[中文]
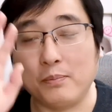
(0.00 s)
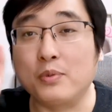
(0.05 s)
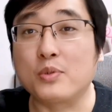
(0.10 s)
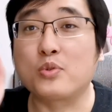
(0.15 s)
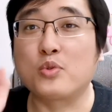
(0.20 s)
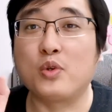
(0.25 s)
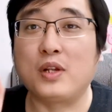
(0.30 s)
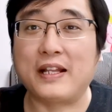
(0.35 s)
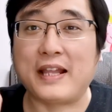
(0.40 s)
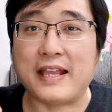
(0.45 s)
不
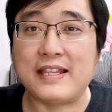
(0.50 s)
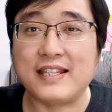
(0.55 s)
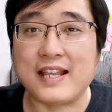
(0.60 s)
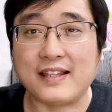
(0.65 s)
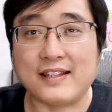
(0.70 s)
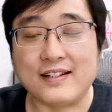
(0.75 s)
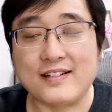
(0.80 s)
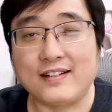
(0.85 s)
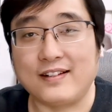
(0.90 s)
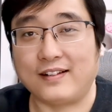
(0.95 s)
说连
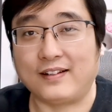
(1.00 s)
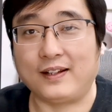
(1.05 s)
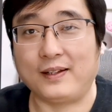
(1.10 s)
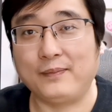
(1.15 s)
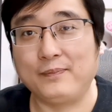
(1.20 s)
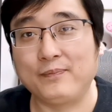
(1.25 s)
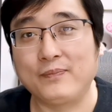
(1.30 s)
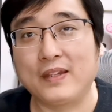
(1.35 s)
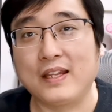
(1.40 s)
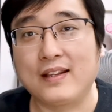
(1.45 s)
线的事儿了，
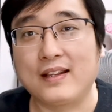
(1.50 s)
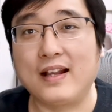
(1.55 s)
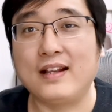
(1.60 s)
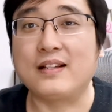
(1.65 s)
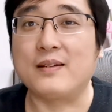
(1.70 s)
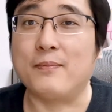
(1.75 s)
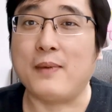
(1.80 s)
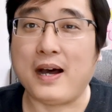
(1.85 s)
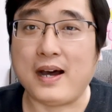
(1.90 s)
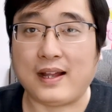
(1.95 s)
开
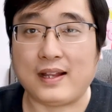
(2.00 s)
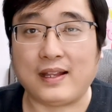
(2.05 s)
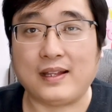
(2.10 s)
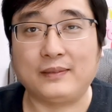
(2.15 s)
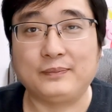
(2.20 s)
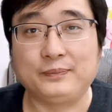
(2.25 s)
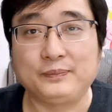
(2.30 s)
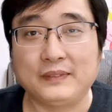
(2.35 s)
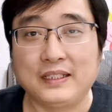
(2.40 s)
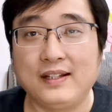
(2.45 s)
始骂了。